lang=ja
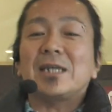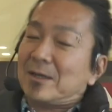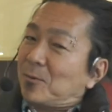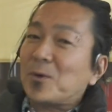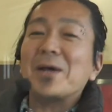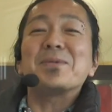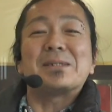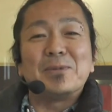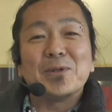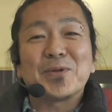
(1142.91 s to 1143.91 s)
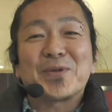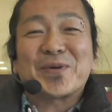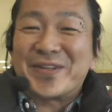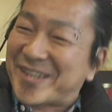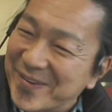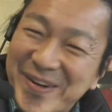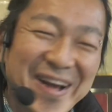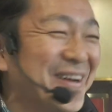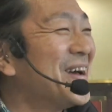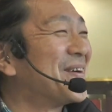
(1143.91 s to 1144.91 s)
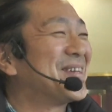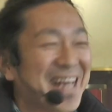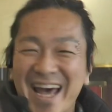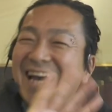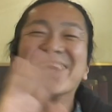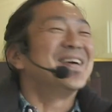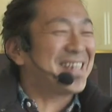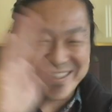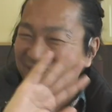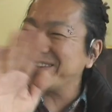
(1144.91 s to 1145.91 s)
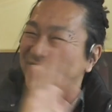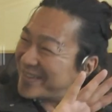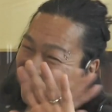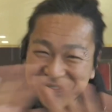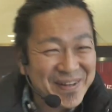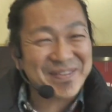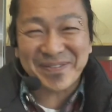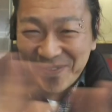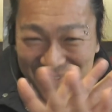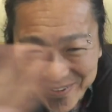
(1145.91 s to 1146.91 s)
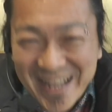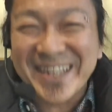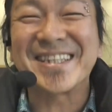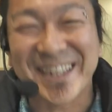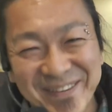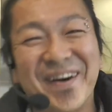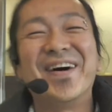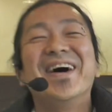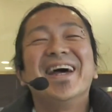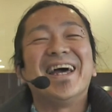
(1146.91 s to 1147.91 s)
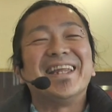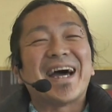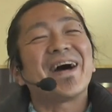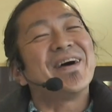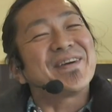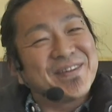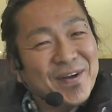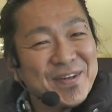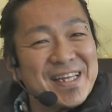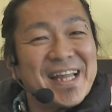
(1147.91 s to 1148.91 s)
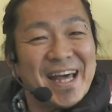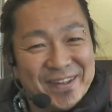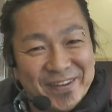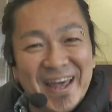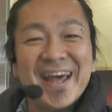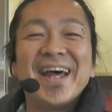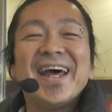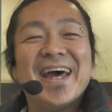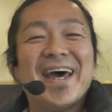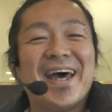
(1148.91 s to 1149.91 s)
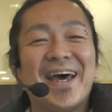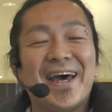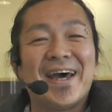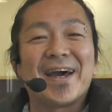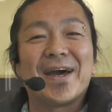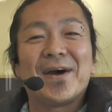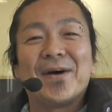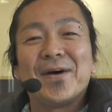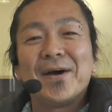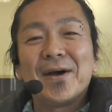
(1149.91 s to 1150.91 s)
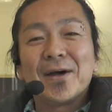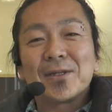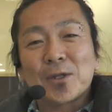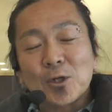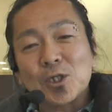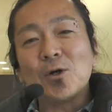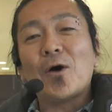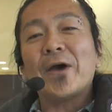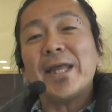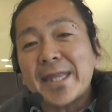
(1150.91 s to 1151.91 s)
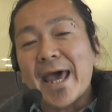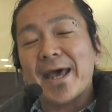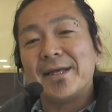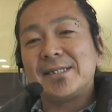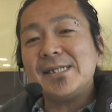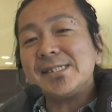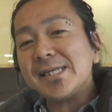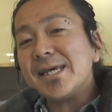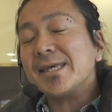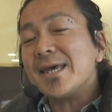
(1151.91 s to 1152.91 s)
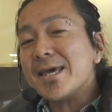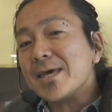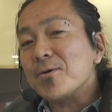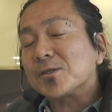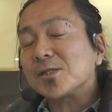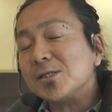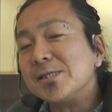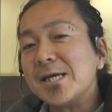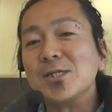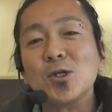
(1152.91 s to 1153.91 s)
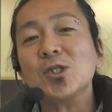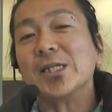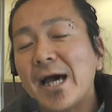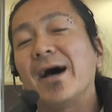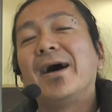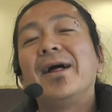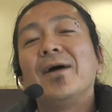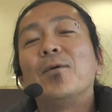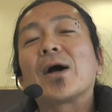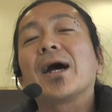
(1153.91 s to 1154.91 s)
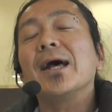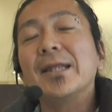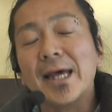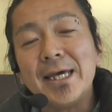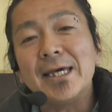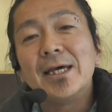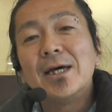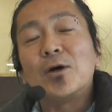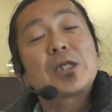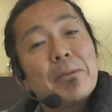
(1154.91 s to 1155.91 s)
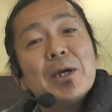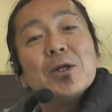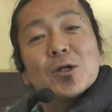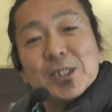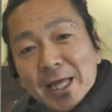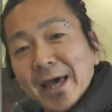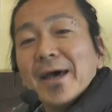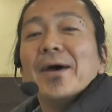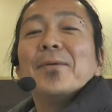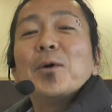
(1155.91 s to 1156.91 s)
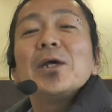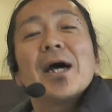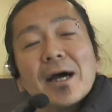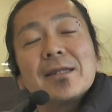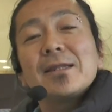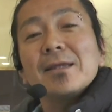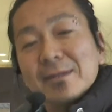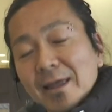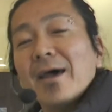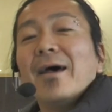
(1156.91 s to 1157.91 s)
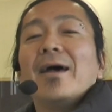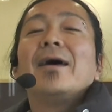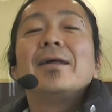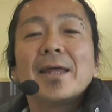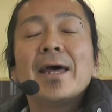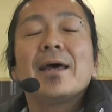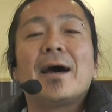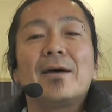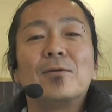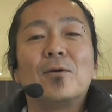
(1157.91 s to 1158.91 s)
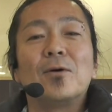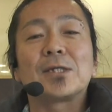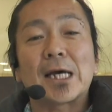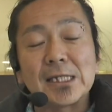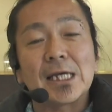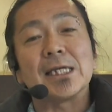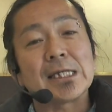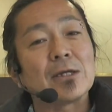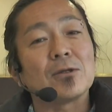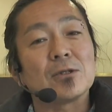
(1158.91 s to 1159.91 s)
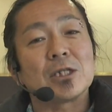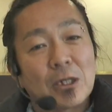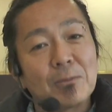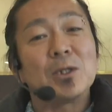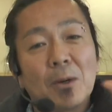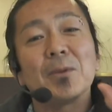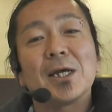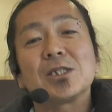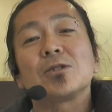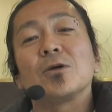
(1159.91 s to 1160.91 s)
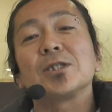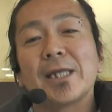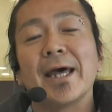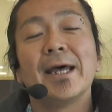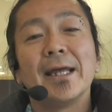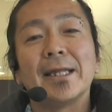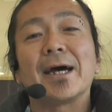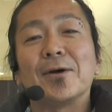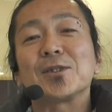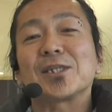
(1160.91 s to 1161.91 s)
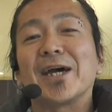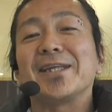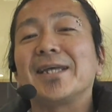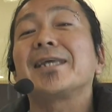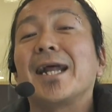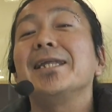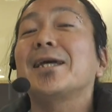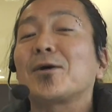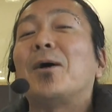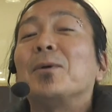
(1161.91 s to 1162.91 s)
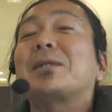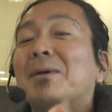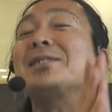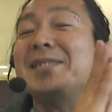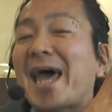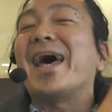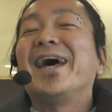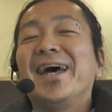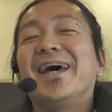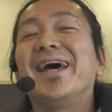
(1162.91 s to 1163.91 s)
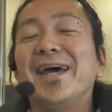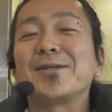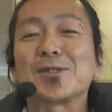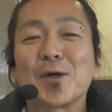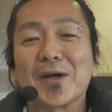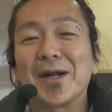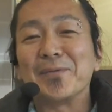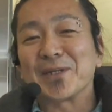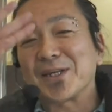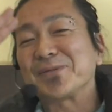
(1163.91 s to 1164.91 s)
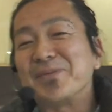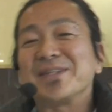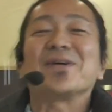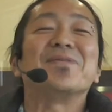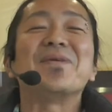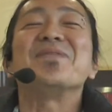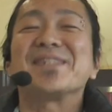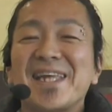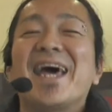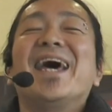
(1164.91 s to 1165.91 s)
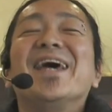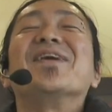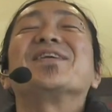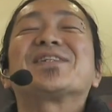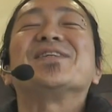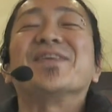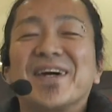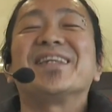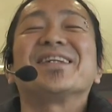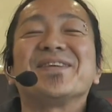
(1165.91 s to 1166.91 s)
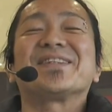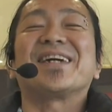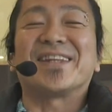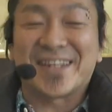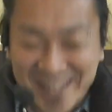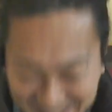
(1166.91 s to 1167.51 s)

いや怒られますね、身の程とか言ったら怒られる。ごめんなさい、ごめんなさい、そ, そういうつもりはまあ元ないんですけども、えー、仲良く同世代のね、えー、年を経て人生経験を積んだ人しかわからないおしゃべりをして盛り上がっていって、ね、あのー、先々 茶, 茶飲み友達として長いお付き合いができたらいいなとか思ってますんで、えー、一つこれからも一つ一人もですね、よろしくお願いいたします。ありがとうご